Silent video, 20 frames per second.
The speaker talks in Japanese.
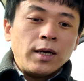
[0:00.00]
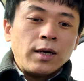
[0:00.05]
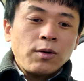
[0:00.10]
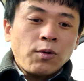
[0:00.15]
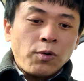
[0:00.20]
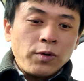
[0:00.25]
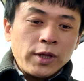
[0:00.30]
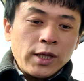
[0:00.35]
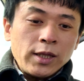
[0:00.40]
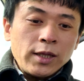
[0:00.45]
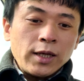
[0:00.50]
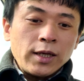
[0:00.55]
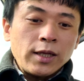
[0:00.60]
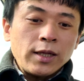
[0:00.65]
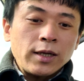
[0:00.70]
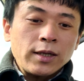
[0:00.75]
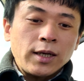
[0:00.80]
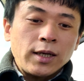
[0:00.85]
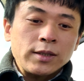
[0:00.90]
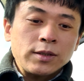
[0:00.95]
個人的
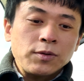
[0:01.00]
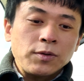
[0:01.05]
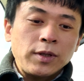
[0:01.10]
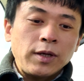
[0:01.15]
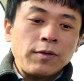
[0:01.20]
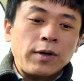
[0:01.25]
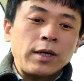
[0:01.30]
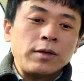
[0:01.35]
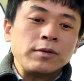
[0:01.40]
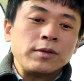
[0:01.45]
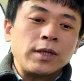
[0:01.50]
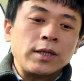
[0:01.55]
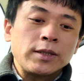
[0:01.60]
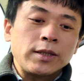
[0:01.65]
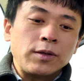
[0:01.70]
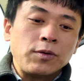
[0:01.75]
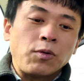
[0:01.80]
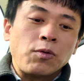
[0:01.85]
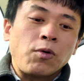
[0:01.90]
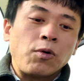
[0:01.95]
な感想ではあるんで
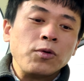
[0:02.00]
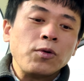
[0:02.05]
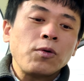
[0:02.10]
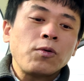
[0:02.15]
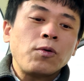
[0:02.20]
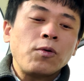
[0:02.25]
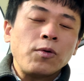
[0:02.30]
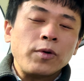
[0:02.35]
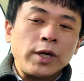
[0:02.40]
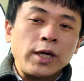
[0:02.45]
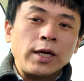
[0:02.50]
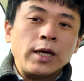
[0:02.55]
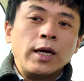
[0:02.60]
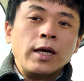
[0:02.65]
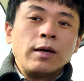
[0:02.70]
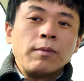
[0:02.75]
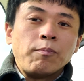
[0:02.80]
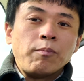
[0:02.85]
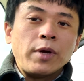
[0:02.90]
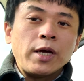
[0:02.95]
すけどこの行為
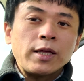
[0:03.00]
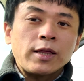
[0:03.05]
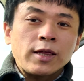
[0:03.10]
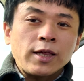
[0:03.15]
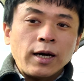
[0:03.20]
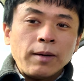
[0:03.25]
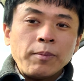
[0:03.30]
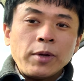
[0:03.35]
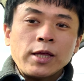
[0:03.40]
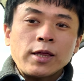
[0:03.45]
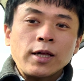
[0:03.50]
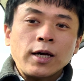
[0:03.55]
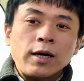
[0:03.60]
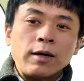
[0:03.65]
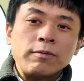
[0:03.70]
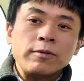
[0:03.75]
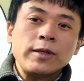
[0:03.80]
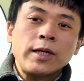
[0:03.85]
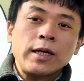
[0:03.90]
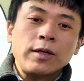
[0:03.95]
めちゃめ
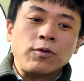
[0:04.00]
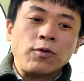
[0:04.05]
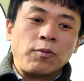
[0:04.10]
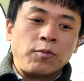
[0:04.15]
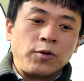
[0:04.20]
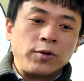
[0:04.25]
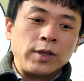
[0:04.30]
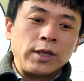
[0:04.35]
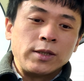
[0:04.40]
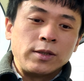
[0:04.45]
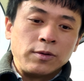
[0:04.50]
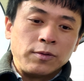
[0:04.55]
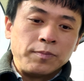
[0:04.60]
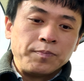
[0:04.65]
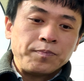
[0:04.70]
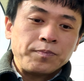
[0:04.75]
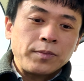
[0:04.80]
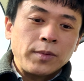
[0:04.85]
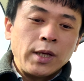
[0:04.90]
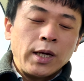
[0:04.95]
ちゃ危ないと思うんですよ
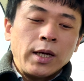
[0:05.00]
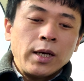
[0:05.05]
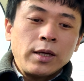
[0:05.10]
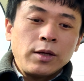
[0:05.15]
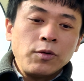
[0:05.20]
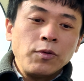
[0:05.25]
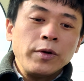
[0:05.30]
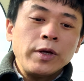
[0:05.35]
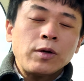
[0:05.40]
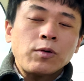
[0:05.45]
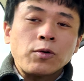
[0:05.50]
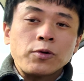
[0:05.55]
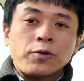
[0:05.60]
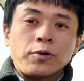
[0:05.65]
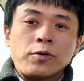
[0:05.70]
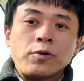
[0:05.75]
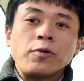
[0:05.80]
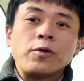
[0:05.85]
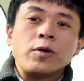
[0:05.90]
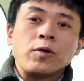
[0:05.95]
良い子
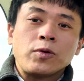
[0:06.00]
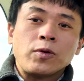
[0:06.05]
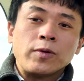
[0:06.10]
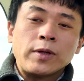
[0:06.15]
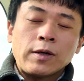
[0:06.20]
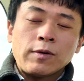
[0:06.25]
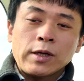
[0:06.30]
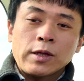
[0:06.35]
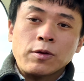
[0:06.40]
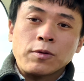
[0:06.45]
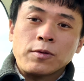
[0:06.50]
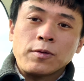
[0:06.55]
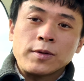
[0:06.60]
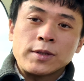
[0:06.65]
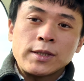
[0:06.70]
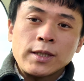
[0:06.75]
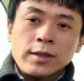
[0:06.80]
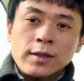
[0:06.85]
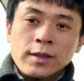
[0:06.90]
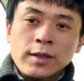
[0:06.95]
と良い大人はちょっと
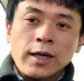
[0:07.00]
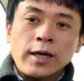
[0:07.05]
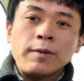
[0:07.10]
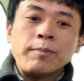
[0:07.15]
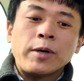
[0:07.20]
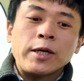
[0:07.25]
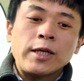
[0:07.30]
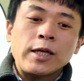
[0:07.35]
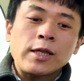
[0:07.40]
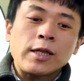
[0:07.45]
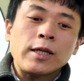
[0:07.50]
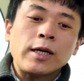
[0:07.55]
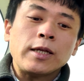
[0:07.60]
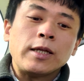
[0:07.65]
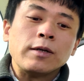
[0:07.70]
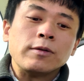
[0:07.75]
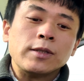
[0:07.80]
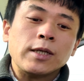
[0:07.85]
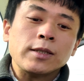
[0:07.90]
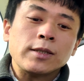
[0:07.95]
絶対真似しない
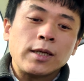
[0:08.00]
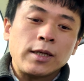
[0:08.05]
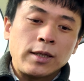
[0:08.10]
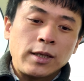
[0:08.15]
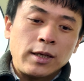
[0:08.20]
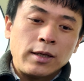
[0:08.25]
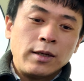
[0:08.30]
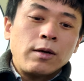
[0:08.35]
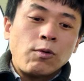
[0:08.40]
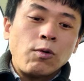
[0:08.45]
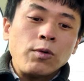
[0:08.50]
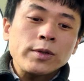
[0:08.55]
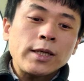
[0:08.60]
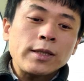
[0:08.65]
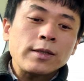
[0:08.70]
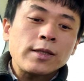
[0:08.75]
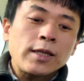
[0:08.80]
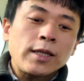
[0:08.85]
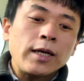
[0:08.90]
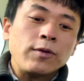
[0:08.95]
でくださいね豪
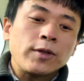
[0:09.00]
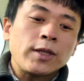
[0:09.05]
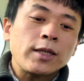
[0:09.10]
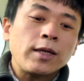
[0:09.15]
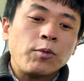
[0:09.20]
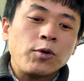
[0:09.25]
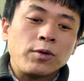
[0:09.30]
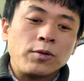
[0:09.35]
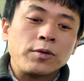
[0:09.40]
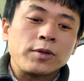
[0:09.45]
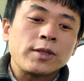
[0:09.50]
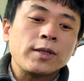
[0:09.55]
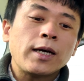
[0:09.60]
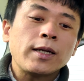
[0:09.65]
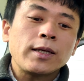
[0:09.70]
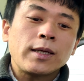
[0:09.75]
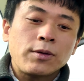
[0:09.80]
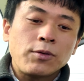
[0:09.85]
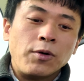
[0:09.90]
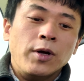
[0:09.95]
雪地帯の建物のつら
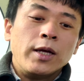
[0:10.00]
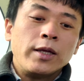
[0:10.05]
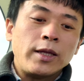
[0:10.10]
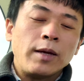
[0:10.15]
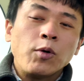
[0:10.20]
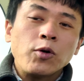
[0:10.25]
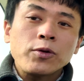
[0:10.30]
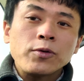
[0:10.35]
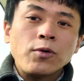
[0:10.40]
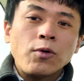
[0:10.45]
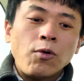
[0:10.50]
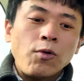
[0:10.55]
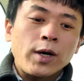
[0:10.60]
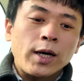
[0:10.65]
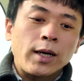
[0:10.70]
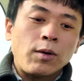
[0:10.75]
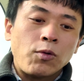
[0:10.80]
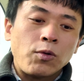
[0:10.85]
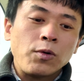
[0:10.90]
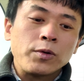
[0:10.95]
らだと根元の方
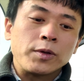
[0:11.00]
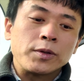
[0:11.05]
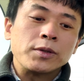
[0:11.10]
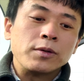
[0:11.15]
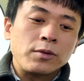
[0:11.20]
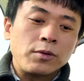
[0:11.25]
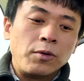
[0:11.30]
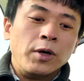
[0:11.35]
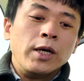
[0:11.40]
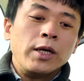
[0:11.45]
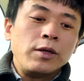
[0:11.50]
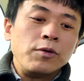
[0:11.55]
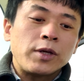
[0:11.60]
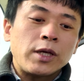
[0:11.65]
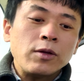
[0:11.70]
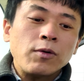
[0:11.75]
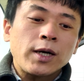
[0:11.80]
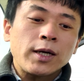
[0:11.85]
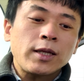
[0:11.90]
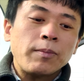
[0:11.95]
から折ろうとすると
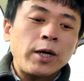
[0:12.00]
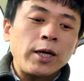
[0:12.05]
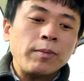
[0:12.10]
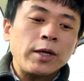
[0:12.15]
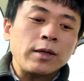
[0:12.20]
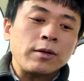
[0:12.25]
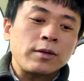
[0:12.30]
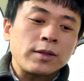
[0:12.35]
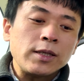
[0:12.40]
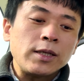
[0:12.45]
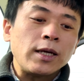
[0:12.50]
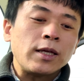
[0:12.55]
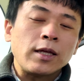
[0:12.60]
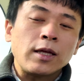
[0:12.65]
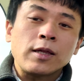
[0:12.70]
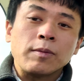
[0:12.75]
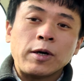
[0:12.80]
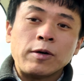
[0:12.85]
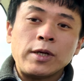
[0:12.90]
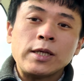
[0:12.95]
雪の塊までくっついてき
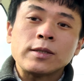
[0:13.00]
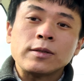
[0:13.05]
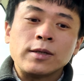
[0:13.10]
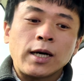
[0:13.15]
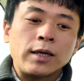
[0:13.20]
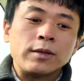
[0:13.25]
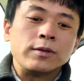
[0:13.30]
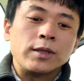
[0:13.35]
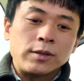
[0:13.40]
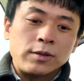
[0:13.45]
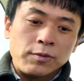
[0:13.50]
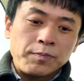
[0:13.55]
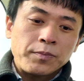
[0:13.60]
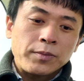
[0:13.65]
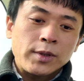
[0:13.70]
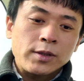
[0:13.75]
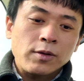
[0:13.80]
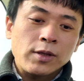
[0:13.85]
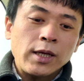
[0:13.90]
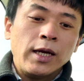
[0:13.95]
てしまうリスクがあるんです
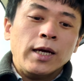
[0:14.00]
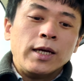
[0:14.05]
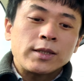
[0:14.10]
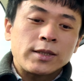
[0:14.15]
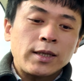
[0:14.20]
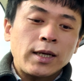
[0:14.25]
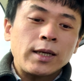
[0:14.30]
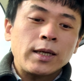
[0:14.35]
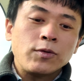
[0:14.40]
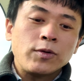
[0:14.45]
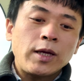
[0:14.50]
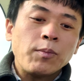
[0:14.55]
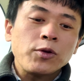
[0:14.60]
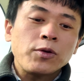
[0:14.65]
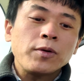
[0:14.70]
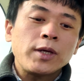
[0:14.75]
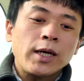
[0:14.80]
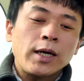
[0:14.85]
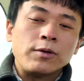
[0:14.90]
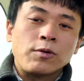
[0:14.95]
そしてつららの根
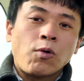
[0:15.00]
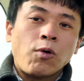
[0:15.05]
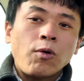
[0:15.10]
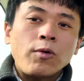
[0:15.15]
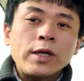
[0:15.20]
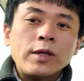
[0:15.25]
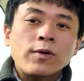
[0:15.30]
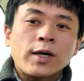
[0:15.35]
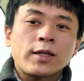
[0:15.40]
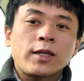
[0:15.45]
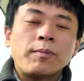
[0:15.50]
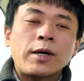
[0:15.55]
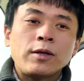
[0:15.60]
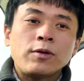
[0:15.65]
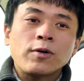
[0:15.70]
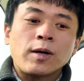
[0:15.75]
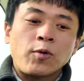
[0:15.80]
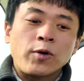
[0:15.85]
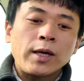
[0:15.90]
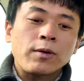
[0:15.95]
元にある氷の塊
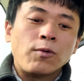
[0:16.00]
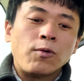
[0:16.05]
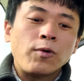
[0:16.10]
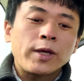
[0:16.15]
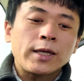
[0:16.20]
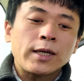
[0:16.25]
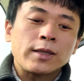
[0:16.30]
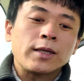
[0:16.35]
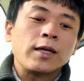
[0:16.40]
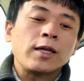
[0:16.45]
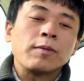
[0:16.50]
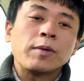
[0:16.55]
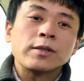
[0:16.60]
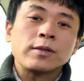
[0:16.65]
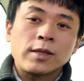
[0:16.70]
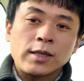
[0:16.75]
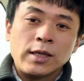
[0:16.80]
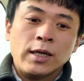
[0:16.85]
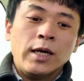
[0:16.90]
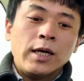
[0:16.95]
とかも結構大きかったりしま
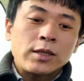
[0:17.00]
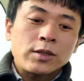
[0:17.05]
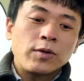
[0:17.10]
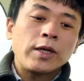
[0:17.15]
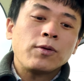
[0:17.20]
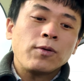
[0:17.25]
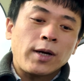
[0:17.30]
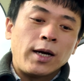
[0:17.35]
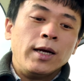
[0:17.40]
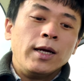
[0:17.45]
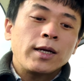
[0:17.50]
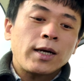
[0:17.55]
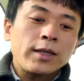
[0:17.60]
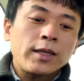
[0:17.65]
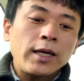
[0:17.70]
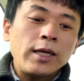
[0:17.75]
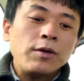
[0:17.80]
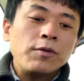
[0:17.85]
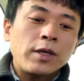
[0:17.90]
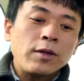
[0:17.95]
すしそれとか
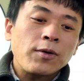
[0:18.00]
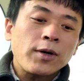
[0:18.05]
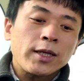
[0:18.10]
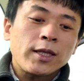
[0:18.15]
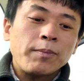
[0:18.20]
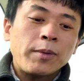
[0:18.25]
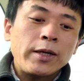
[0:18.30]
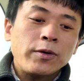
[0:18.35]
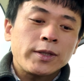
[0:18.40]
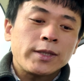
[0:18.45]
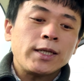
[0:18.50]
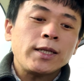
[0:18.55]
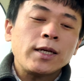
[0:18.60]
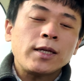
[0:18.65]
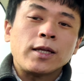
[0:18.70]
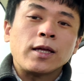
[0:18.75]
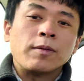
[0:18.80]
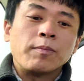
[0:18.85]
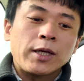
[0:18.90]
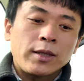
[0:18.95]
硬い雪の塊を連れて
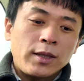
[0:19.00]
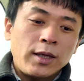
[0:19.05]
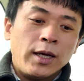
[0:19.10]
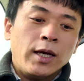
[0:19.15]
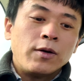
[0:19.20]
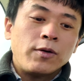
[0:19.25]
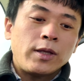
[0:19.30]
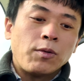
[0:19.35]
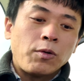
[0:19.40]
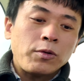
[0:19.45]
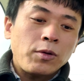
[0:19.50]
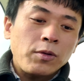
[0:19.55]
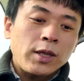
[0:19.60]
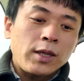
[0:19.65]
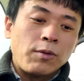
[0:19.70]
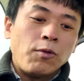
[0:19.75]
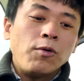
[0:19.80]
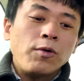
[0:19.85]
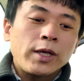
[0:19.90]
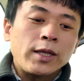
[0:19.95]
きてしまってそれで落とし
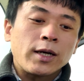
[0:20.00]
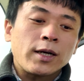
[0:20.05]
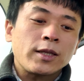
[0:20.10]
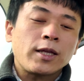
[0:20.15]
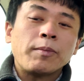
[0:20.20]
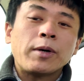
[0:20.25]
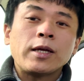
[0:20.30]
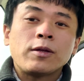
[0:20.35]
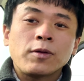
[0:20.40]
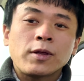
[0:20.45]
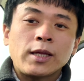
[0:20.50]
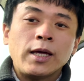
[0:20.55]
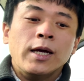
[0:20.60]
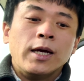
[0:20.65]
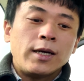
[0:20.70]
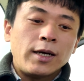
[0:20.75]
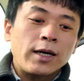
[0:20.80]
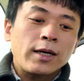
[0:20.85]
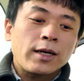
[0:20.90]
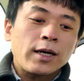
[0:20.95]
て大きな塊として
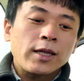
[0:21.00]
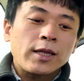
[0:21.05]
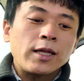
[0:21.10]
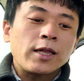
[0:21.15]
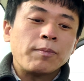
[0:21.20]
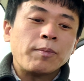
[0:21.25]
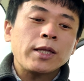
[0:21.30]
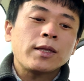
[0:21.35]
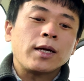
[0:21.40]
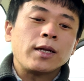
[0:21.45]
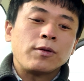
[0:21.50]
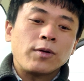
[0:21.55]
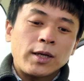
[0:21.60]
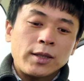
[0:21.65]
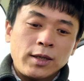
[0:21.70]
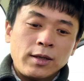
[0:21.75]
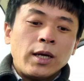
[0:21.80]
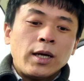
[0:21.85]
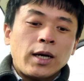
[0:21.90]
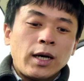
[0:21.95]
落下してしまったりとか
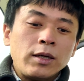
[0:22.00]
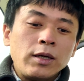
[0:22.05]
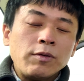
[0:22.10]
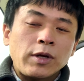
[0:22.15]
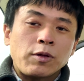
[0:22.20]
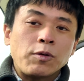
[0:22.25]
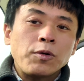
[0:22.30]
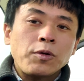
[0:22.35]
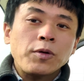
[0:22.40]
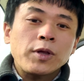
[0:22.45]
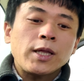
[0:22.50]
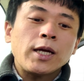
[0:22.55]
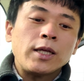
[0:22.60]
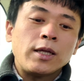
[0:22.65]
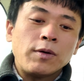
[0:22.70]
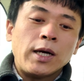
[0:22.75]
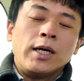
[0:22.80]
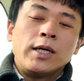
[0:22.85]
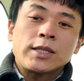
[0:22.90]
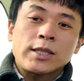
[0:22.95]
ねあるいは状況次第
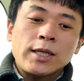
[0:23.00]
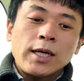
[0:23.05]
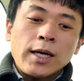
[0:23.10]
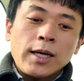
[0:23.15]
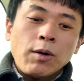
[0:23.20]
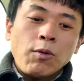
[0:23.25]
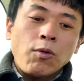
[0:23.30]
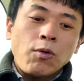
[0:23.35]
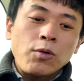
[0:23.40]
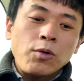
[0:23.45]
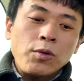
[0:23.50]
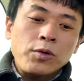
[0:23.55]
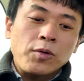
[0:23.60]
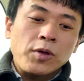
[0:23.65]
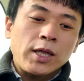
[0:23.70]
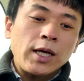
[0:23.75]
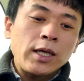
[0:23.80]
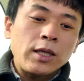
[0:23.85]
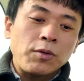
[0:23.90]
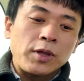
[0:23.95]
ではつららを折ろうと
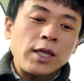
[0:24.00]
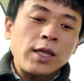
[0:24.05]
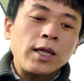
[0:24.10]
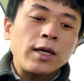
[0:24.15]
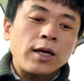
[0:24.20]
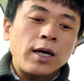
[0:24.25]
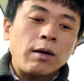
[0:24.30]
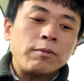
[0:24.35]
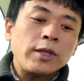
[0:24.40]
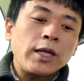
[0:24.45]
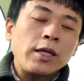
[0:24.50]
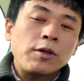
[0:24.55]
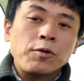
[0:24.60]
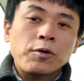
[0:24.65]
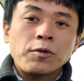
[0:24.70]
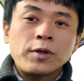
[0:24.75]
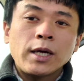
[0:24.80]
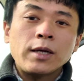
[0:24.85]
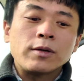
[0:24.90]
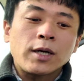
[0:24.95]
した人自身が危ない状
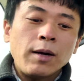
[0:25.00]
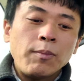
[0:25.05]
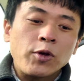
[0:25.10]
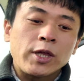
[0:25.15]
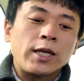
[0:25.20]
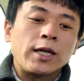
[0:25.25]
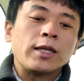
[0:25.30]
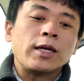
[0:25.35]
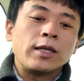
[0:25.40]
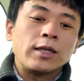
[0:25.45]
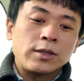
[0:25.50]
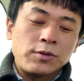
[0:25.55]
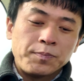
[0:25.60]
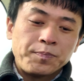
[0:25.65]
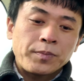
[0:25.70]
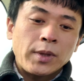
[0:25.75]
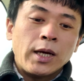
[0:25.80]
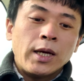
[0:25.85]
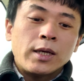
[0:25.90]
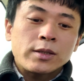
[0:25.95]
況になるかもしれないんですよ
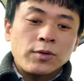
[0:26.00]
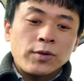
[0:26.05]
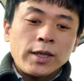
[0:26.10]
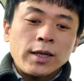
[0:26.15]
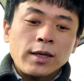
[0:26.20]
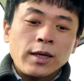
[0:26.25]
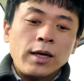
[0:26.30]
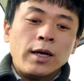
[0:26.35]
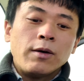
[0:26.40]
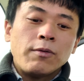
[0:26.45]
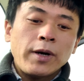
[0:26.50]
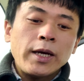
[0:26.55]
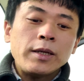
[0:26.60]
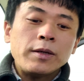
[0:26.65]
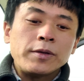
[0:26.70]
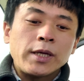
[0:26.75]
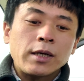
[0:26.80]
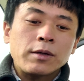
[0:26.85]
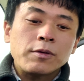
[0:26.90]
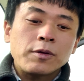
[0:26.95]
それだけ
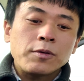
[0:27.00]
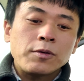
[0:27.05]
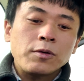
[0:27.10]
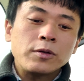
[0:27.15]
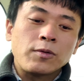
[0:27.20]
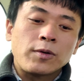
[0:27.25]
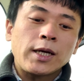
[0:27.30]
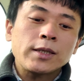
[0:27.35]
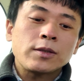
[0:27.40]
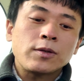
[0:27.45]
ファイル116のラス